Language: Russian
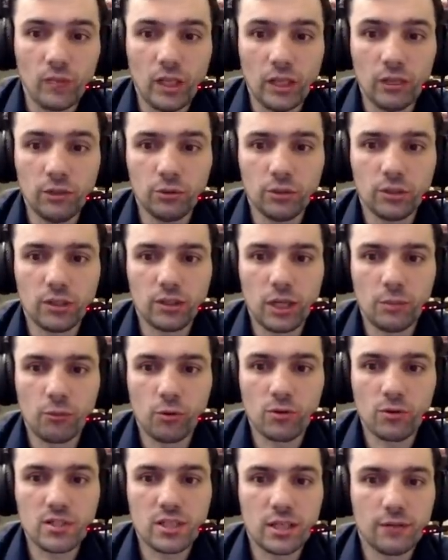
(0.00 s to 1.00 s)
Ну вот на
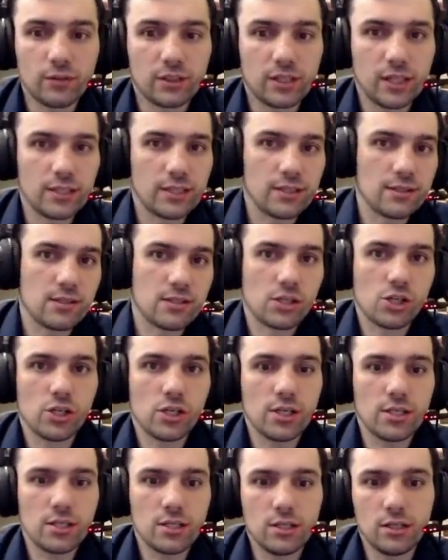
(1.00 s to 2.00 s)
Накамура ставит коня на
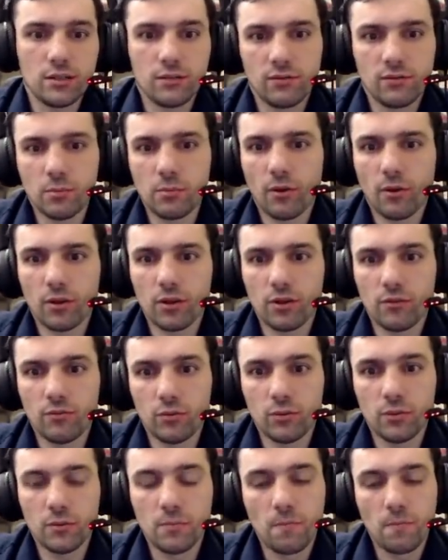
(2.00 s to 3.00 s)
c6, и выбор
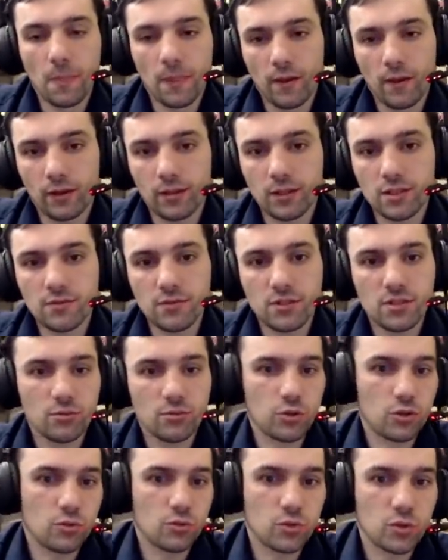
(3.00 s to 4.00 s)
его оказывается
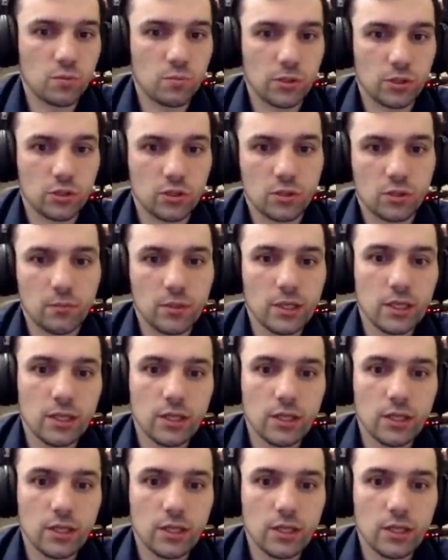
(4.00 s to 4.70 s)
очень успешным.